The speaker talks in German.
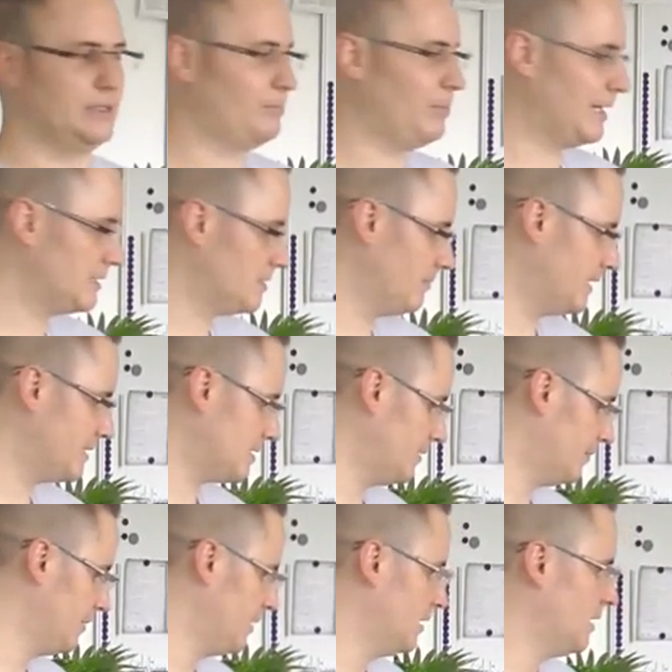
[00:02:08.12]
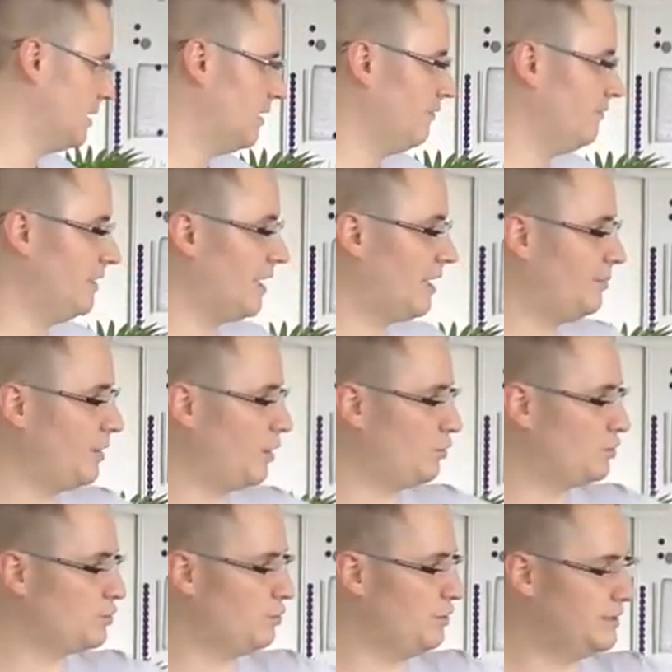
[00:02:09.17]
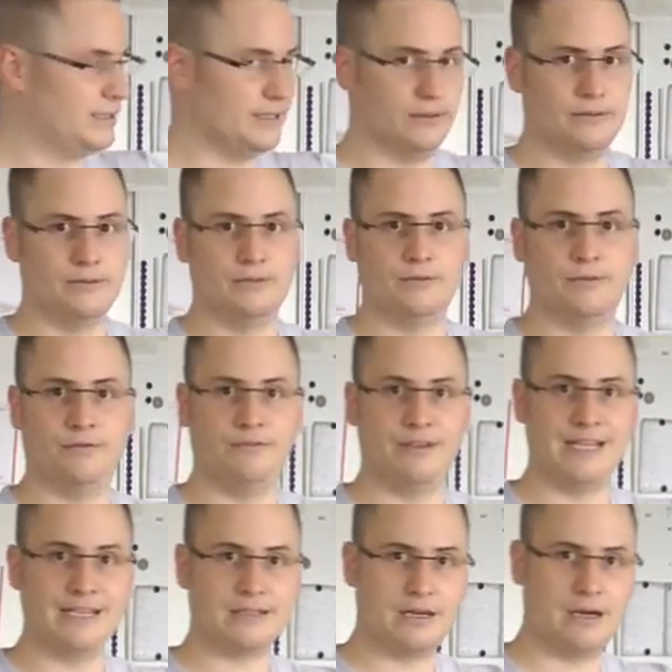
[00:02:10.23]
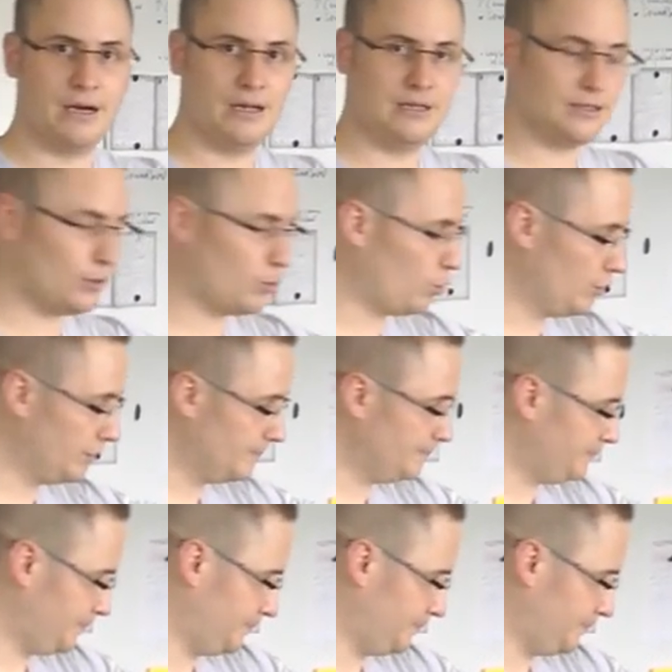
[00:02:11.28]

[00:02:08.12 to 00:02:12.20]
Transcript: den Platz wechseln. Wir haben auch solche Weserhalterungen,